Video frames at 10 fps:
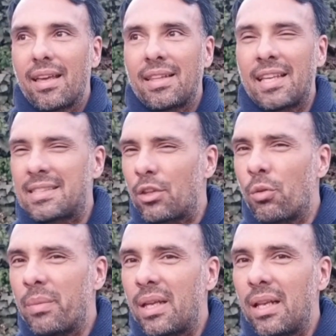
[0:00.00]
Desde
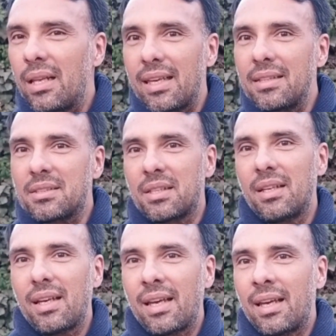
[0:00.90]

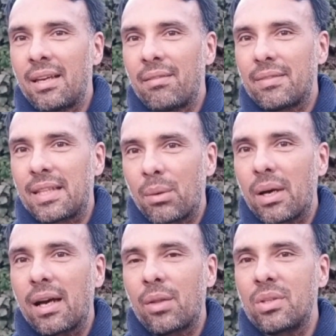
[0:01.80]
2015 he
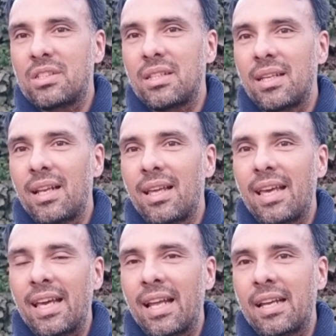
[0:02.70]
trabajado en Chile
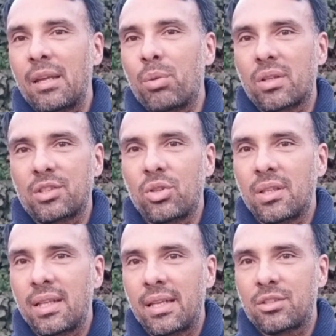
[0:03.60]
en el área de protección de
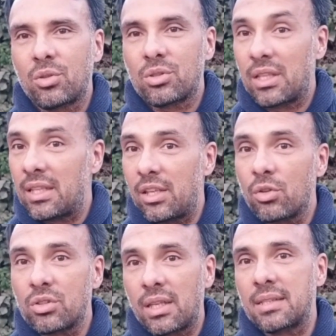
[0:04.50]
derechos de
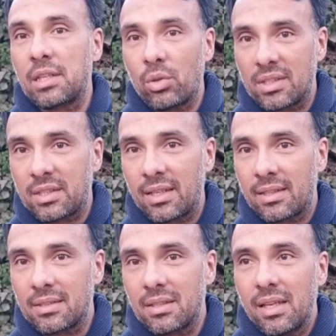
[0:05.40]
niños, niñas y
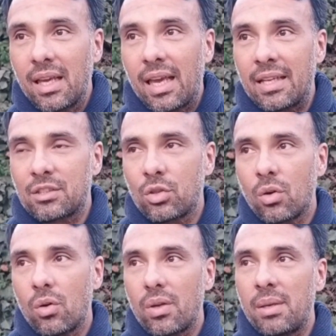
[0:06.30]
adolescentes.
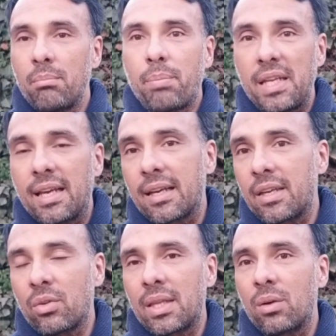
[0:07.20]
Eso implica que
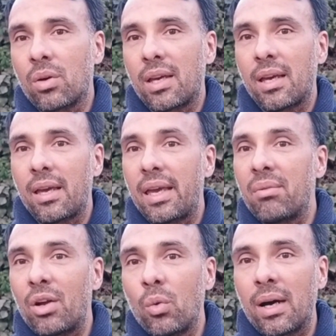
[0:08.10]
yo tengo que
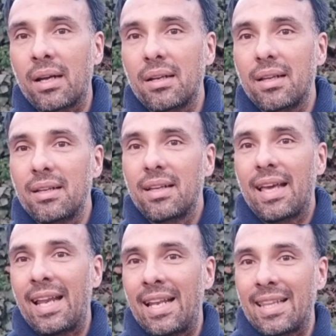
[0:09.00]
evaluar
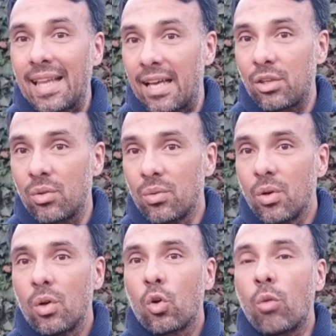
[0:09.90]
el daño
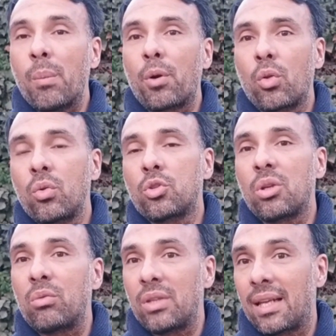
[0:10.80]
como producto
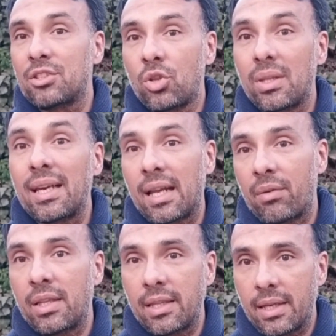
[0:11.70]
de vulneraciones
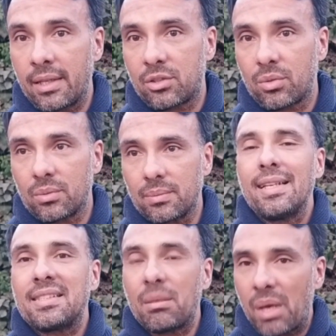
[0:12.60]
graves de derechos
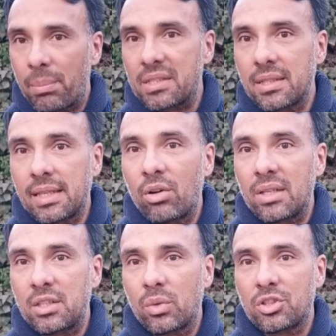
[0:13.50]
se me ha presentado la
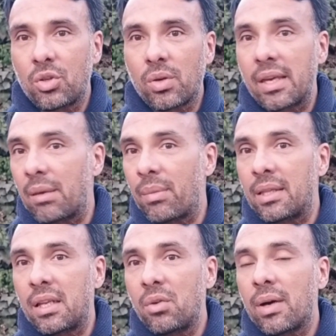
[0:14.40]
situación en que me han
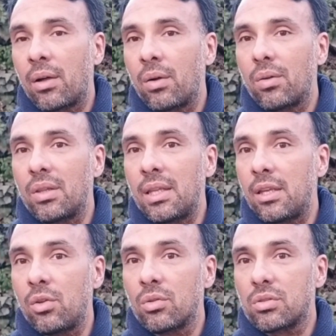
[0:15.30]
derivado
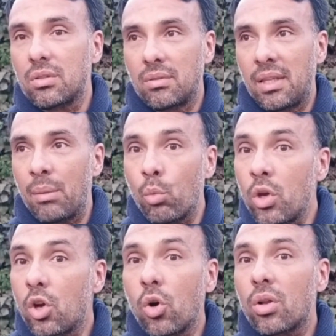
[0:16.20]
niños de muy
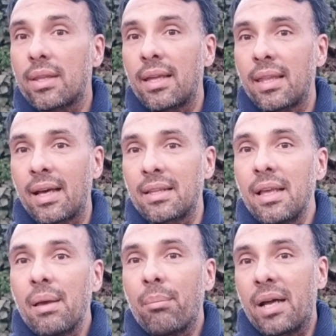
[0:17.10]
corta edad
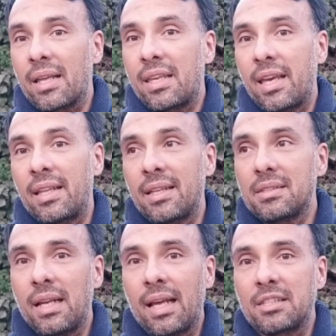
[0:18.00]
para
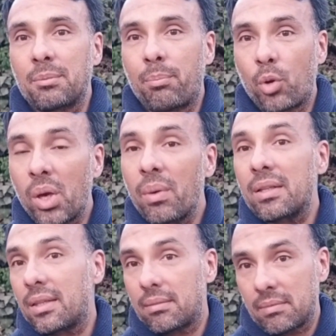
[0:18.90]
quienes las pruebas
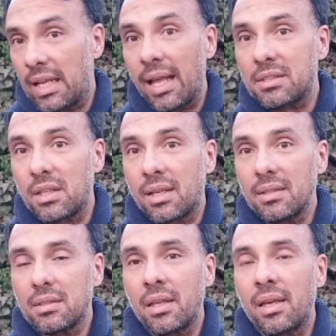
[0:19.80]

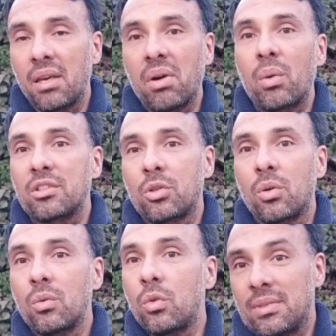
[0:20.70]
clásicas de
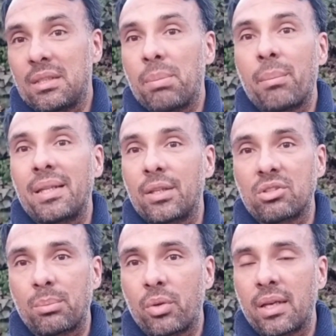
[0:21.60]
evaluación simplemente no
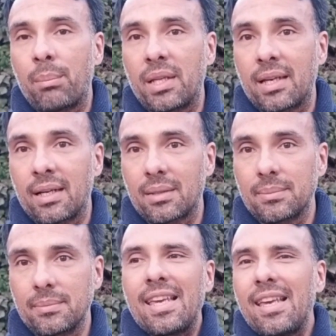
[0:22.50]
se pueden aplicar.
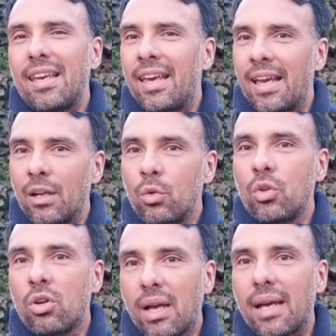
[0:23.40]
Y en
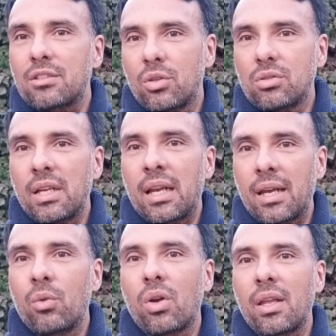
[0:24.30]
algunos casos he
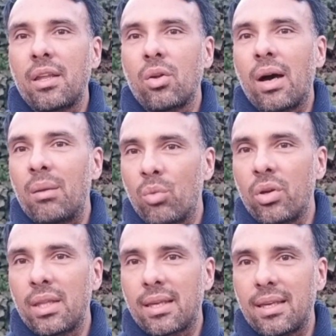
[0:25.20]
recurrido al
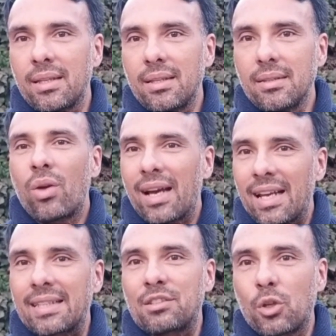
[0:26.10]
Moody Kit con la
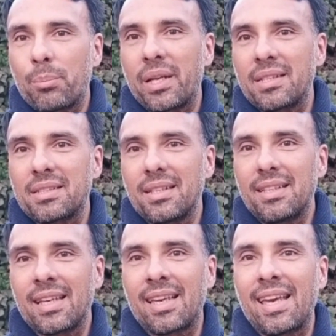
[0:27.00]
grata sorpresa
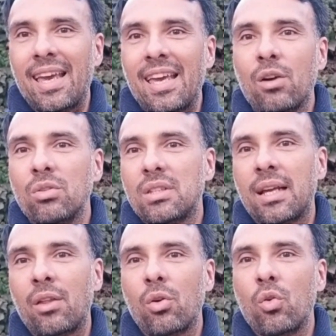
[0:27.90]
de que he
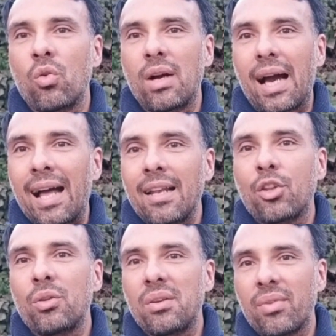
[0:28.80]
encontrado un
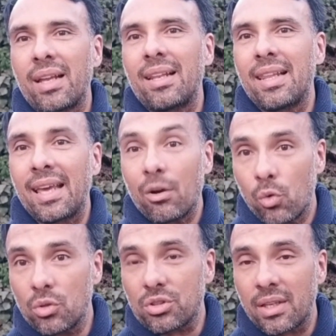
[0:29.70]
alto nivel de
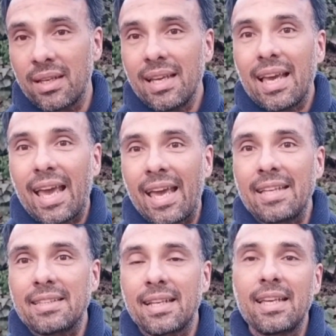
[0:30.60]
ajuste
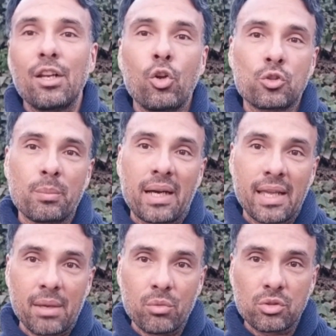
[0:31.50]
entre los
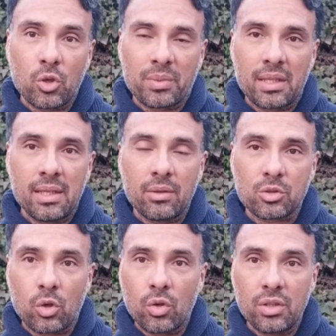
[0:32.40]
baremos obtenidos
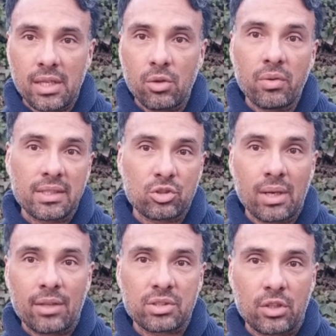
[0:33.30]
con los niños
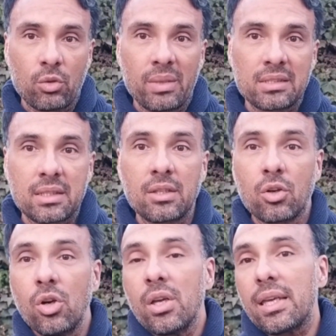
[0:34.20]
venezolanos en
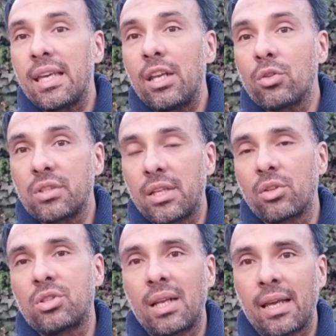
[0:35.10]
2005 y los
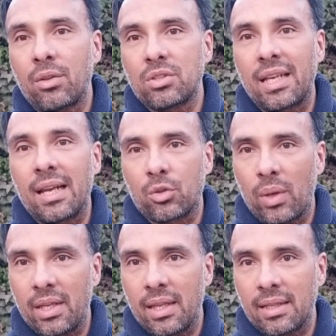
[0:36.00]
niños chilenos en la
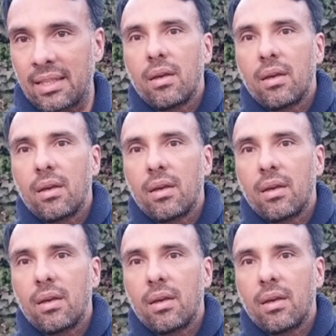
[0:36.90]
actualidad.